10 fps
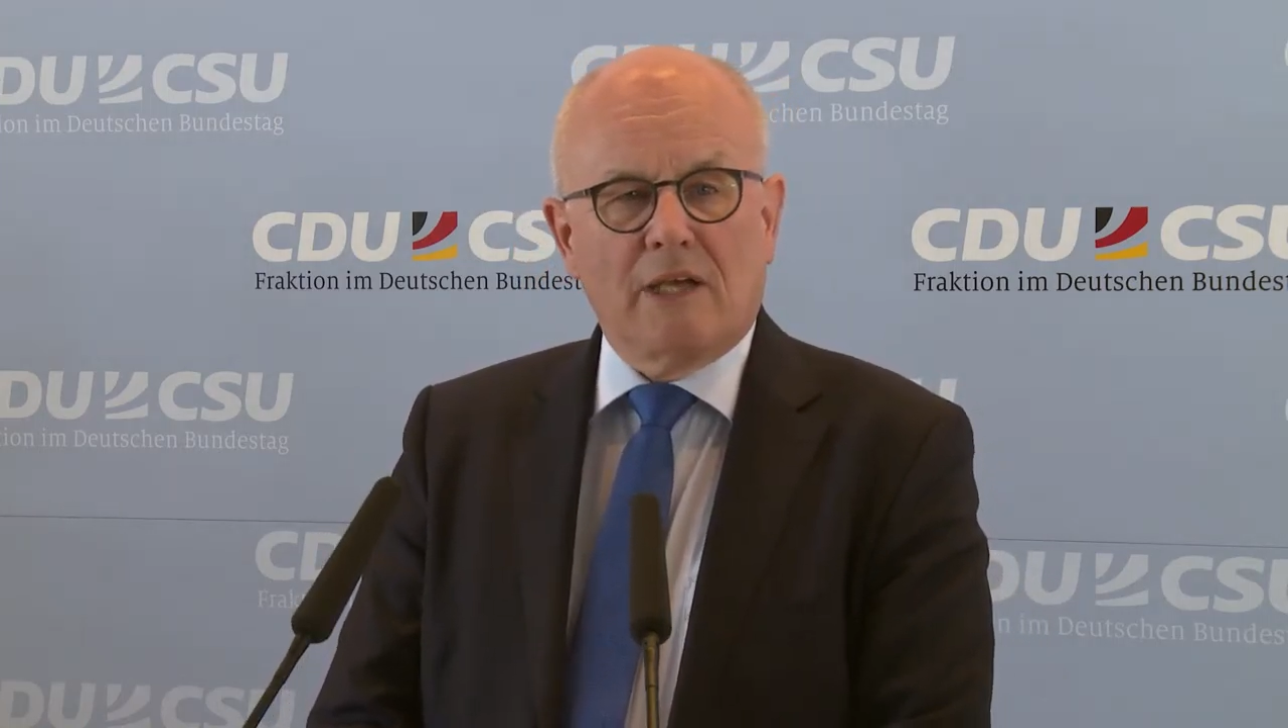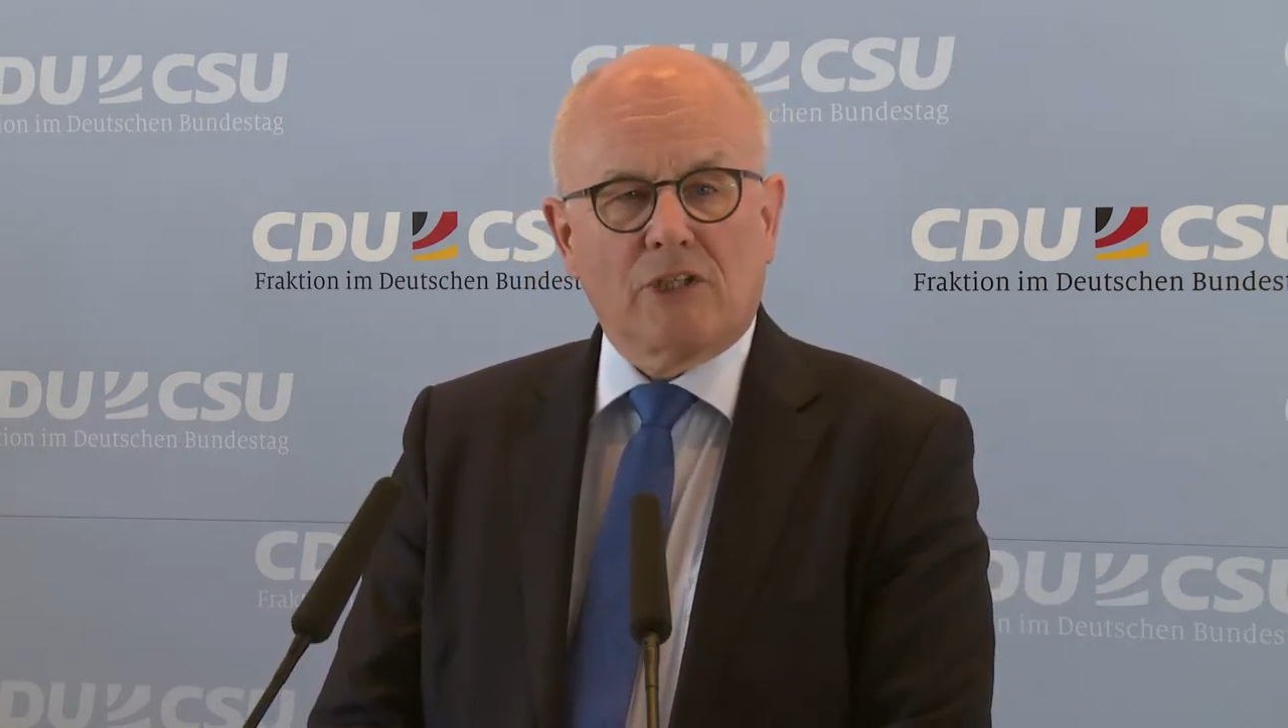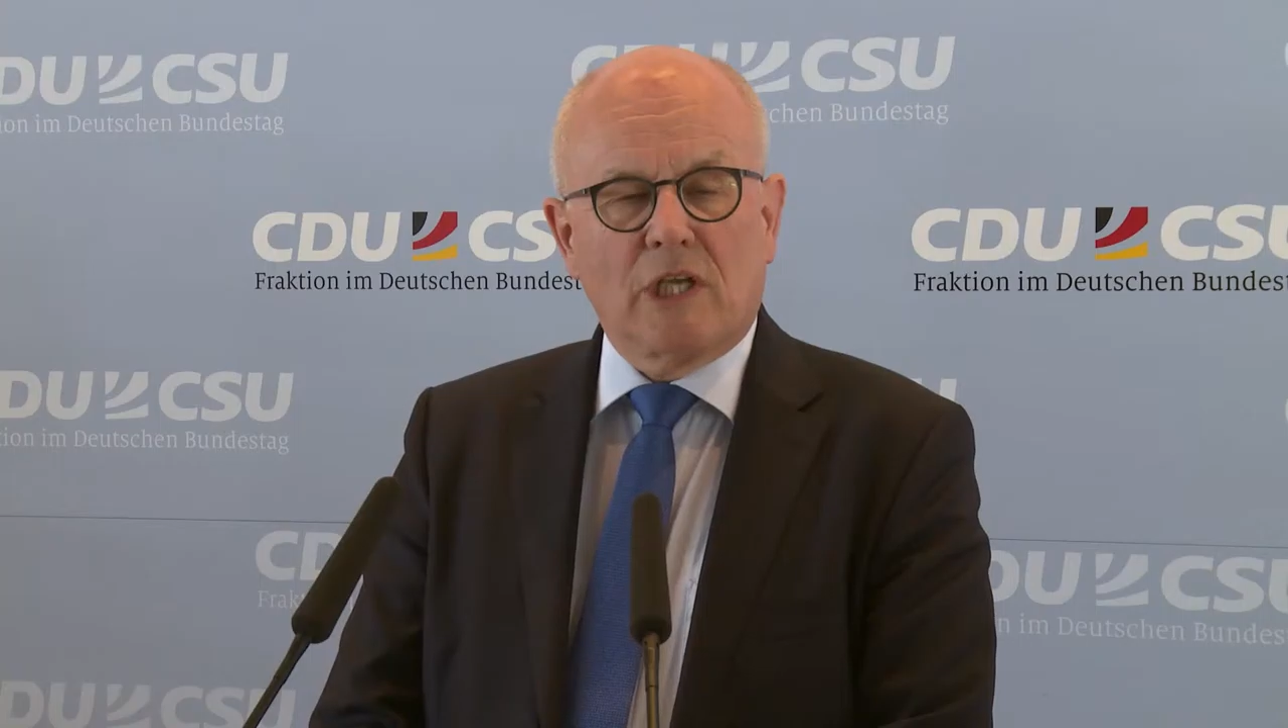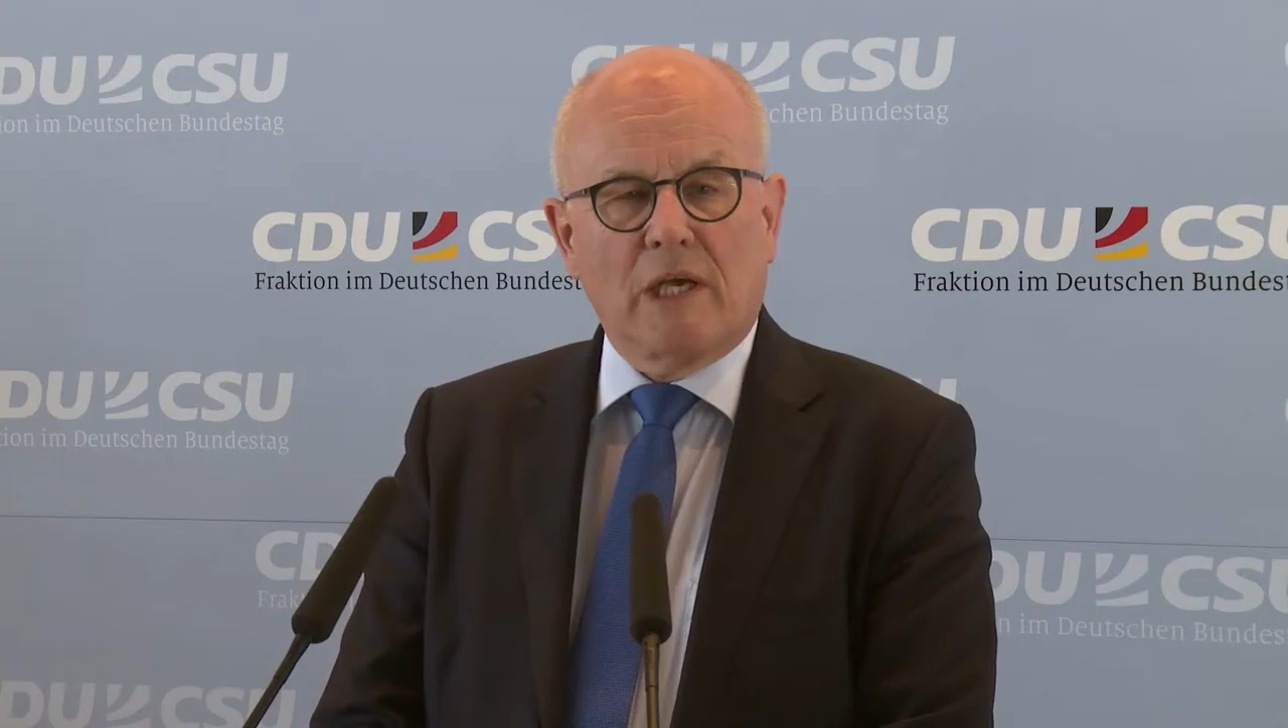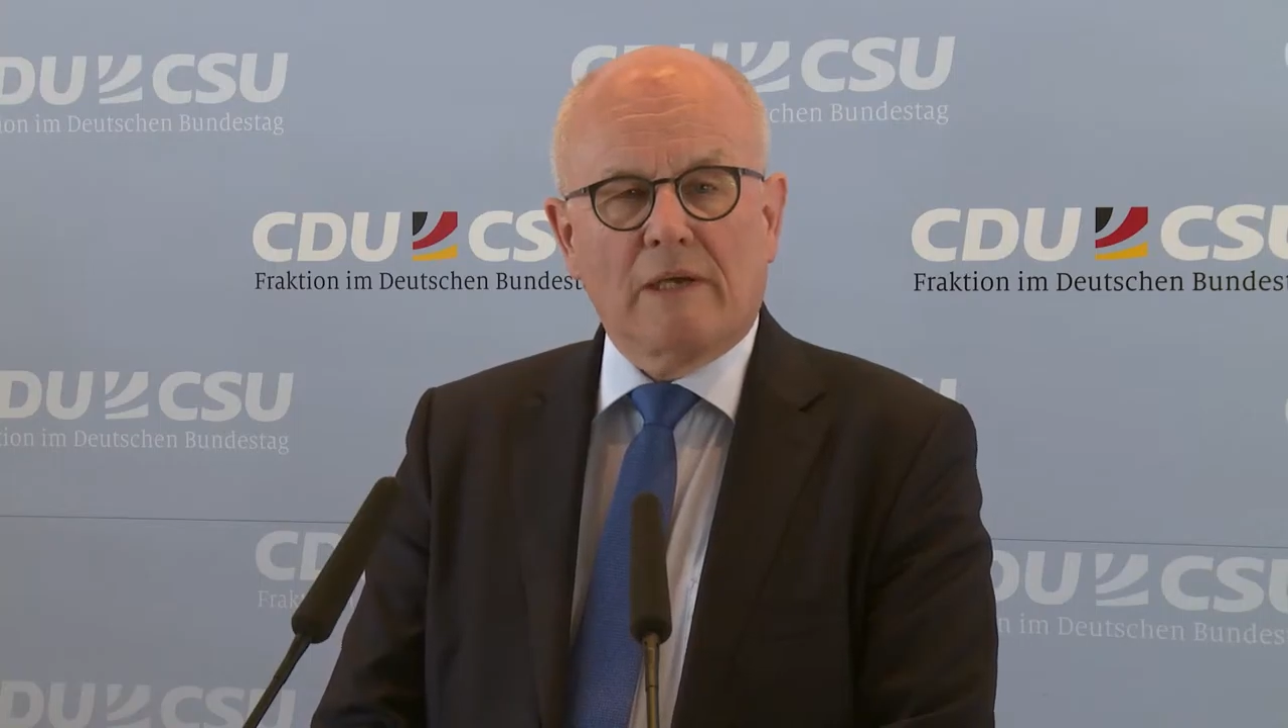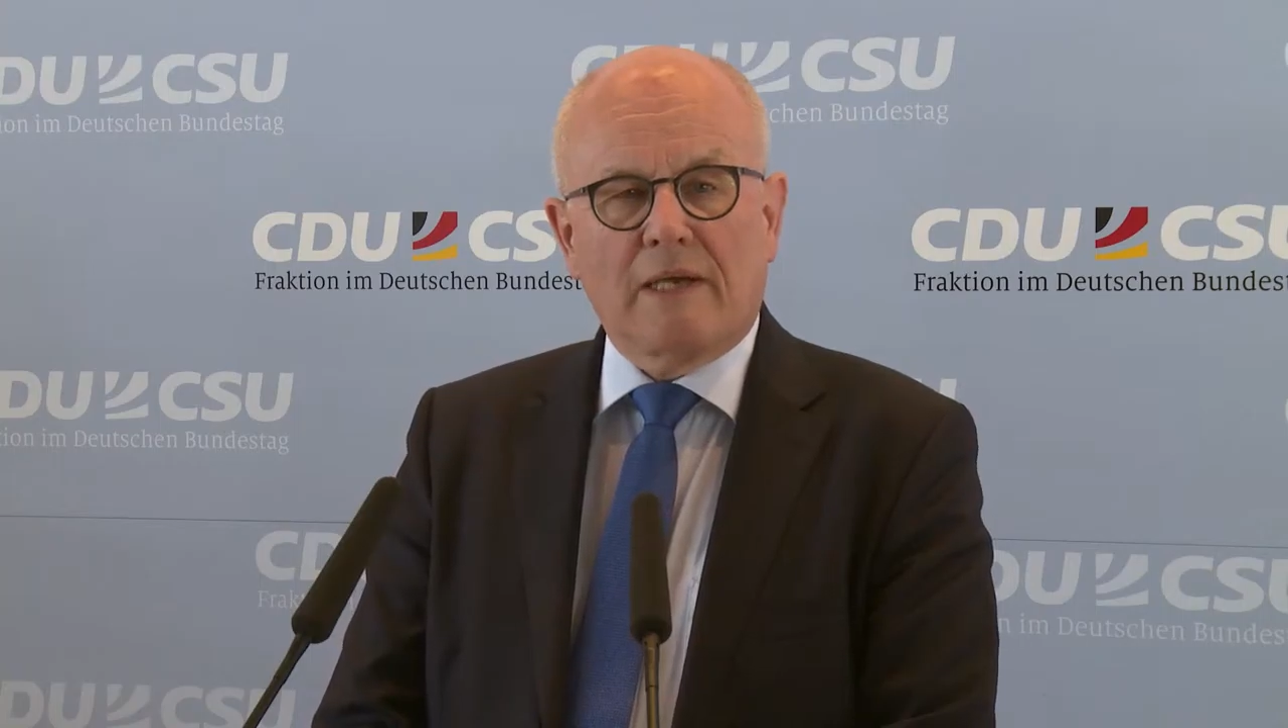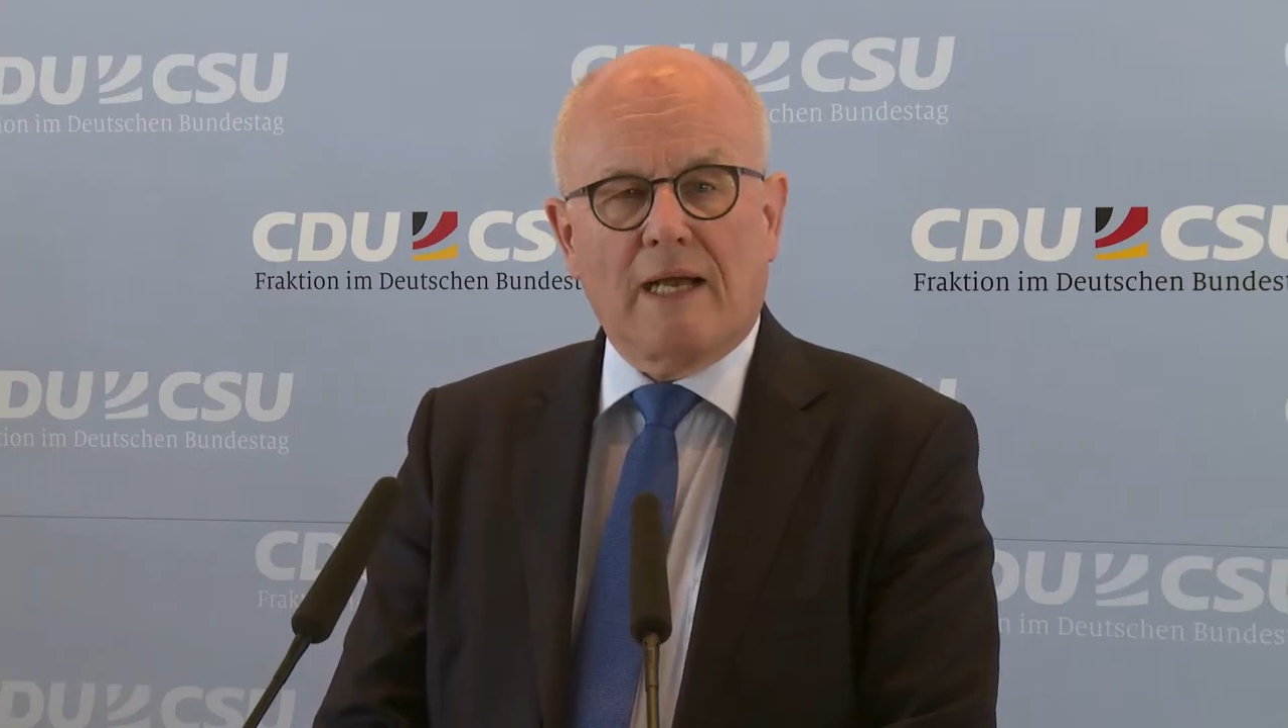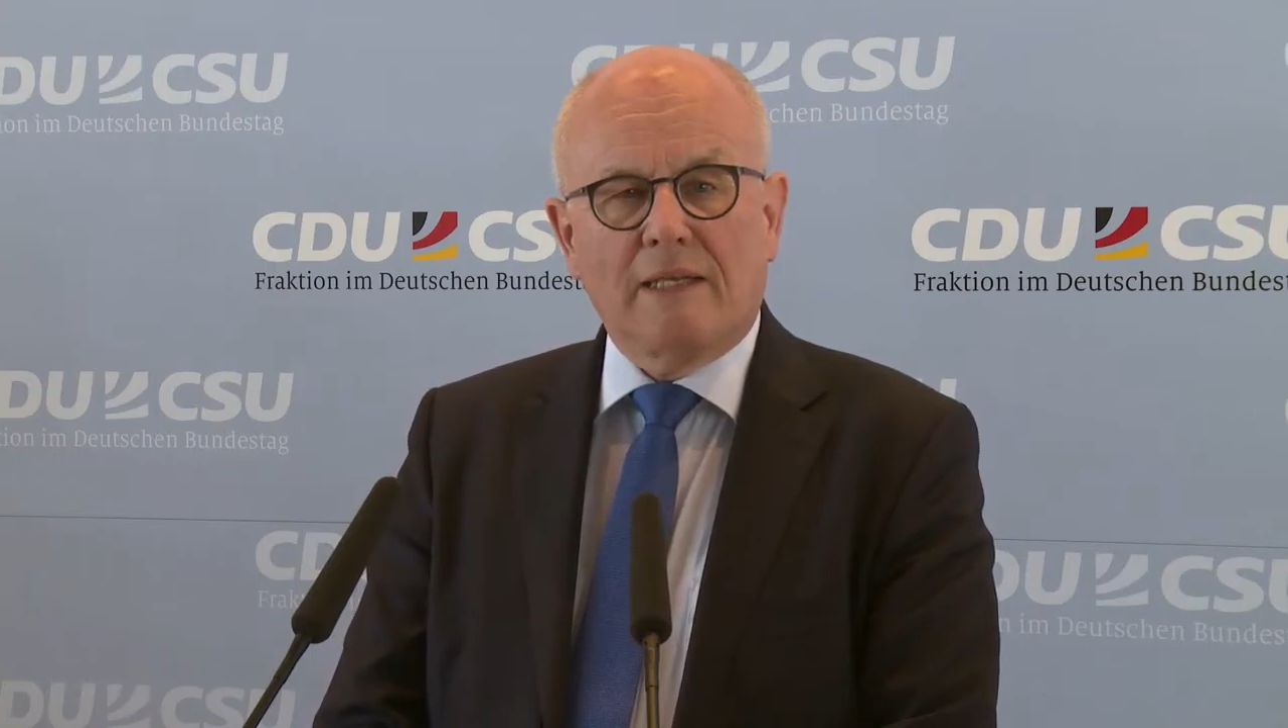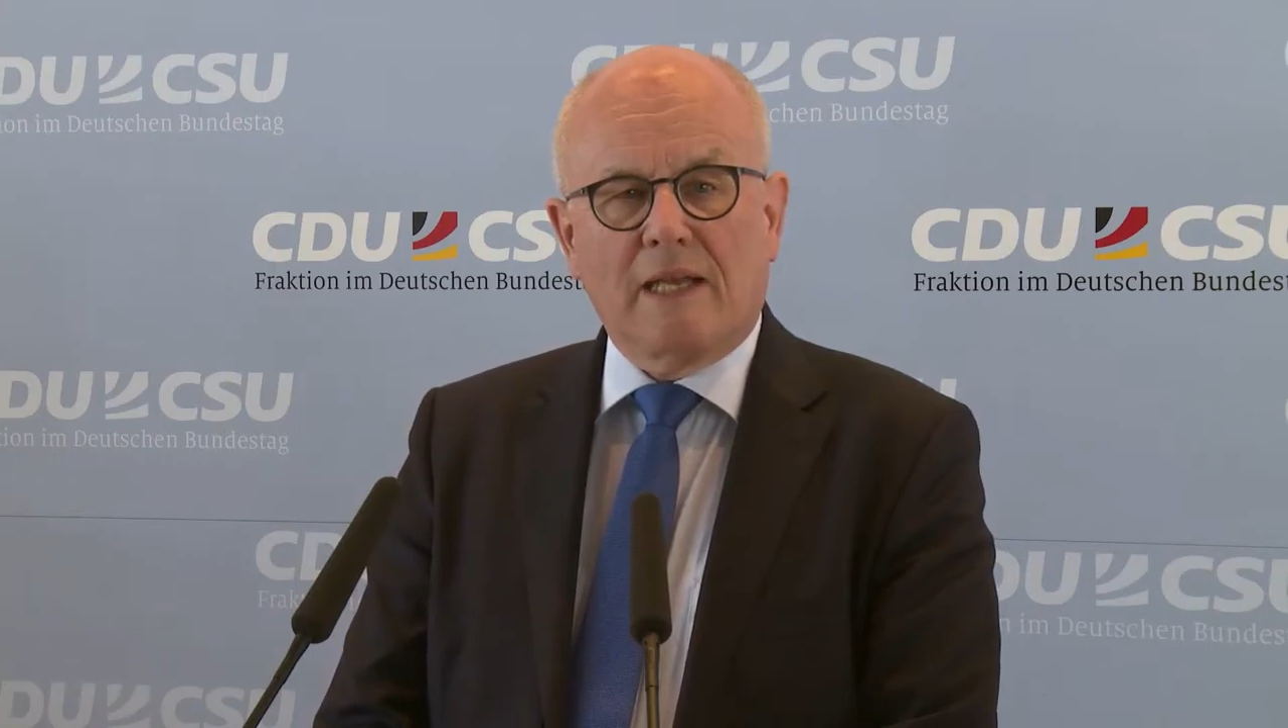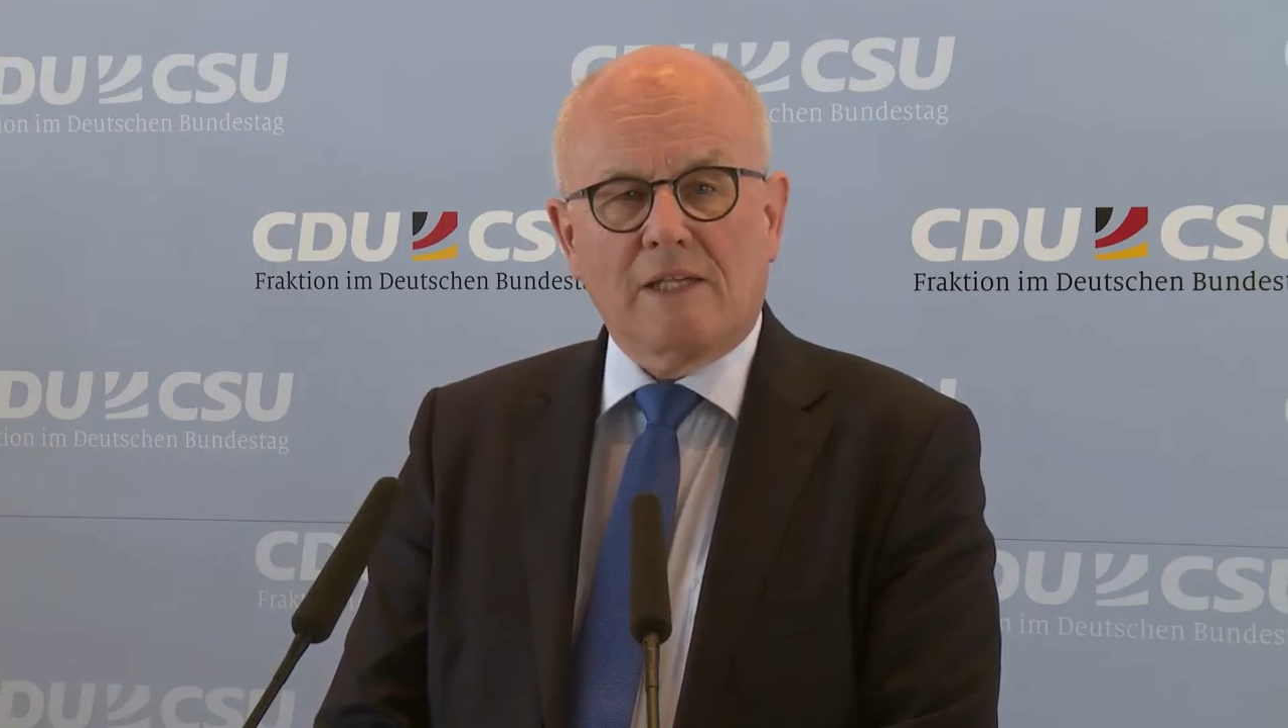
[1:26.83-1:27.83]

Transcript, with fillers: erstellen kann,